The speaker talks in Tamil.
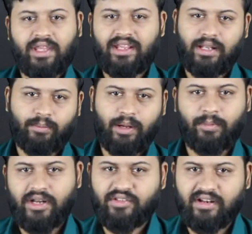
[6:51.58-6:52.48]
இல்லைம்மா
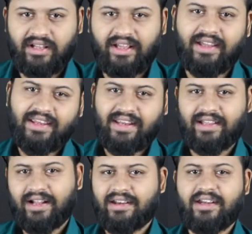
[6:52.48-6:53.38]
மன்னிச்சிருங்க
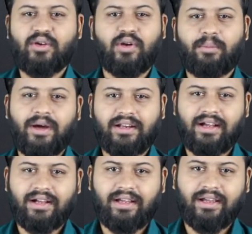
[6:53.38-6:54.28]
எனக்கு ஆல்ரெடி ஒரு அம்மா
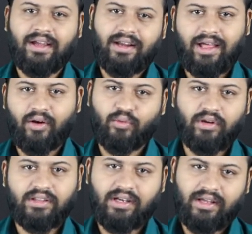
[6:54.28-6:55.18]
இருக்காங்க நான்
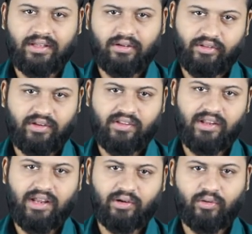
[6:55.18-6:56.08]
அவங்களுக்கு தான் நான்
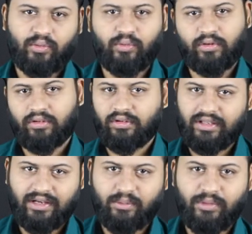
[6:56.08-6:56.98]
சின்சியராக இருக்கணும்
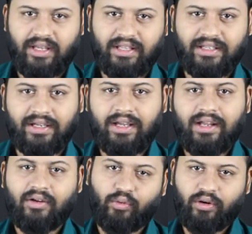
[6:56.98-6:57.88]
உங்களுக்கு இருக்க முடியாது
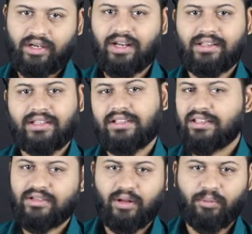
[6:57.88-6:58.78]
உங்கள்கிட்ட நான்
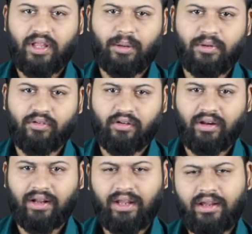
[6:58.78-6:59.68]
தத்தெடுத்துட்டு வர முடியாது அப்படின்னு
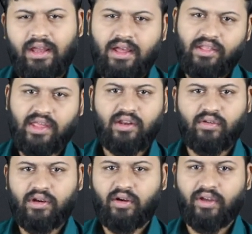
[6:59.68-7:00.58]
சொல்கிறாங்க
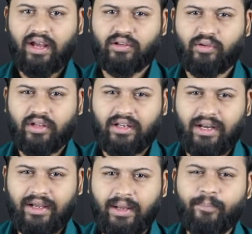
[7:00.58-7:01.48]
சரின்னு சொல்லிட்டு அவங்க ஏக்கத்தோடு
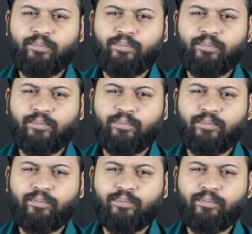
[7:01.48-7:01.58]
இருக்கிறாங்க